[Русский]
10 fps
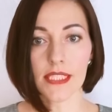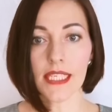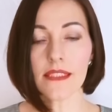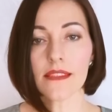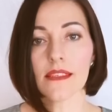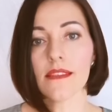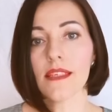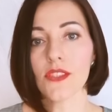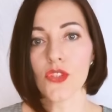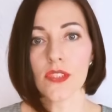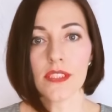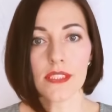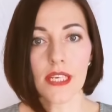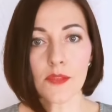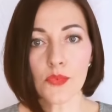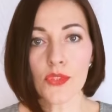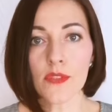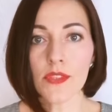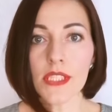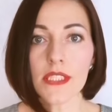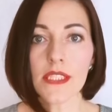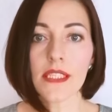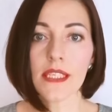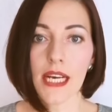и я тогда начала искать пути выхода,